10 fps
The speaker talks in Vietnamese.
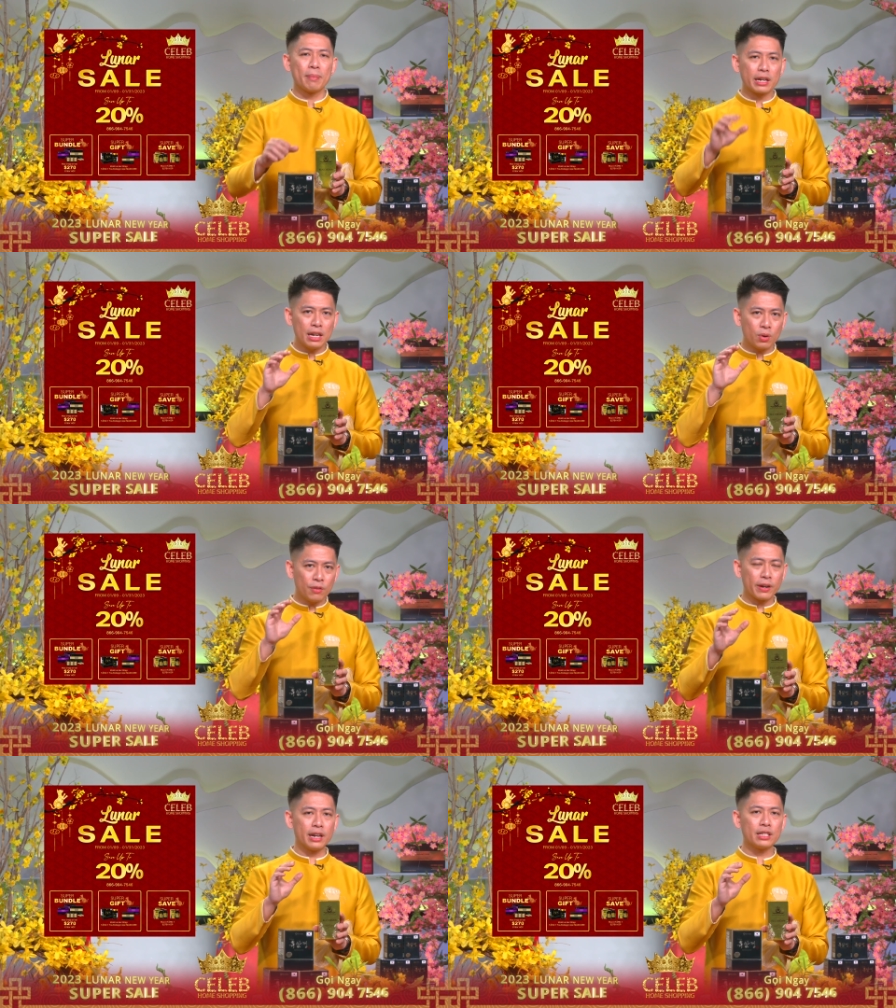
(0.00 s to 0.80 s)
mà khi
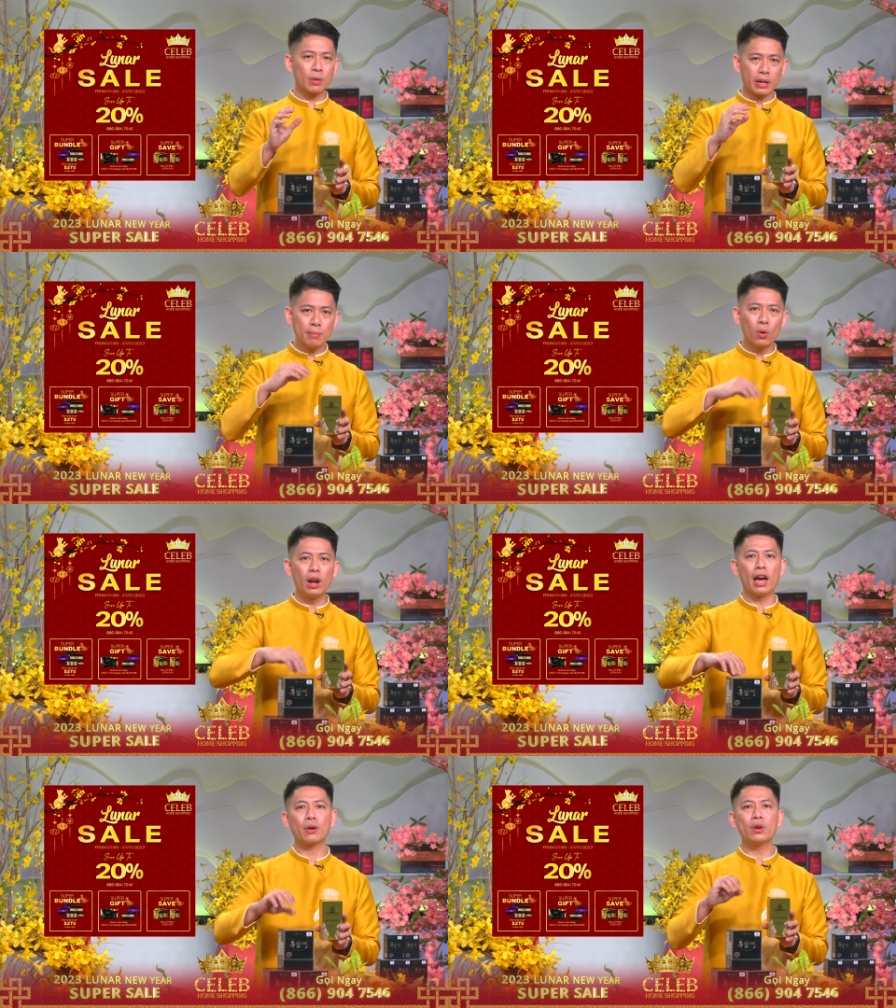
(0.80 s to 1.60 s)
quý vị trong cái
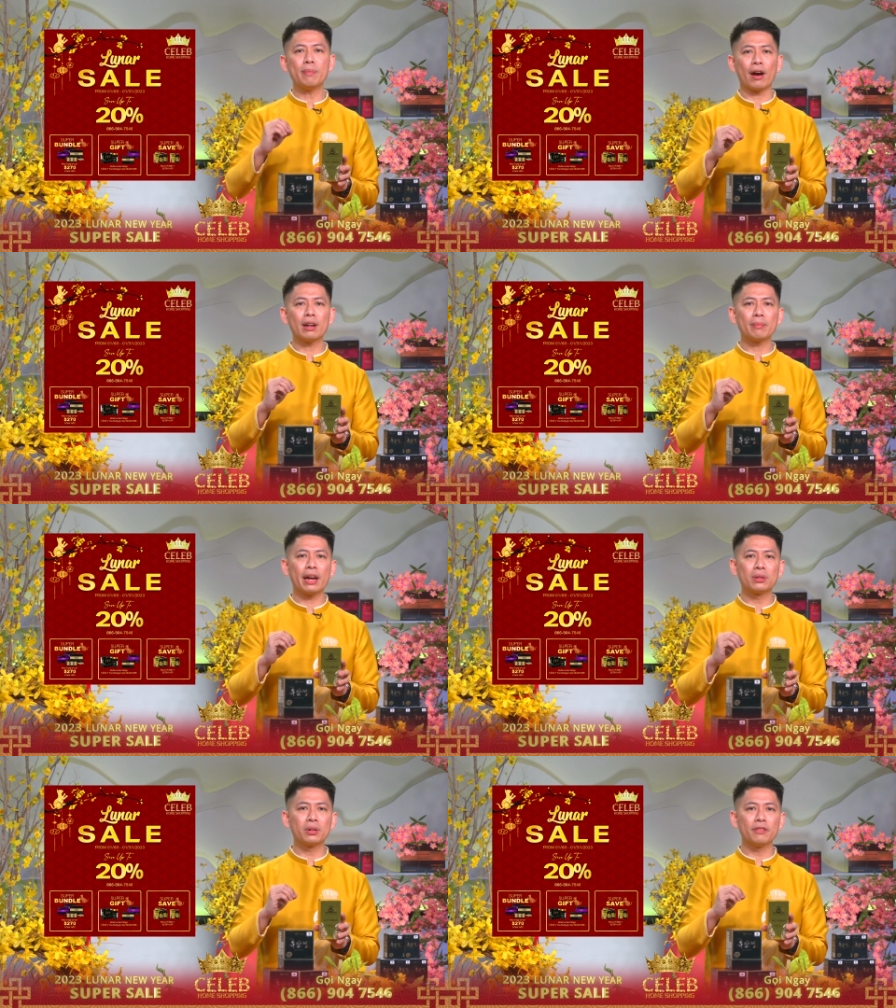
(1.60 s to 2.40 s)
mùa lễ Quý Mão năm
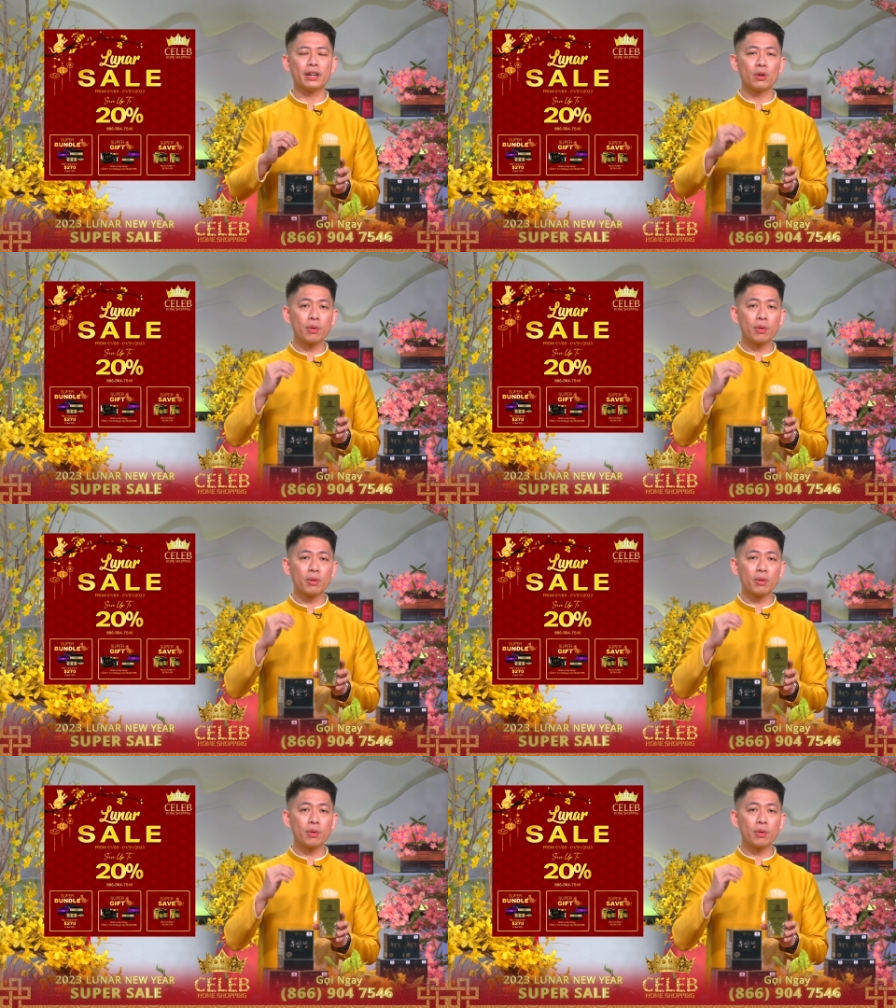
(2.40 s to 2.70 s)
nay thưa quý vị,